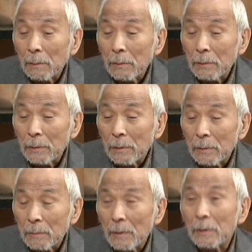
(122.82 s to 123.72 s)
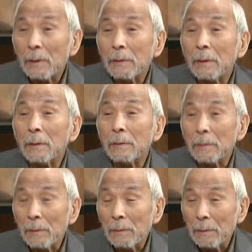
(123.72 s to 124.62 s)
と、と伊勢志摩でやったで
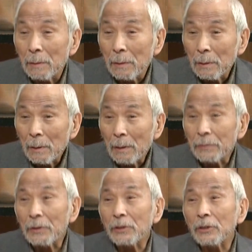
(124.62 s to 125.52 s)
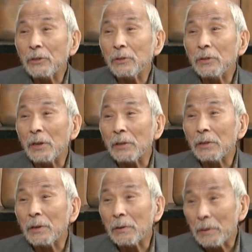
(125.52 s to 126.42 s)
しょ。はい伊勢神宮でやっ
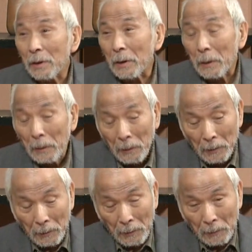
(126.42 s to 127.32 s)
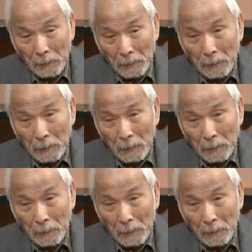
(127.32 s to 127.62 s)
たよね伊勢神宮にみんな行きま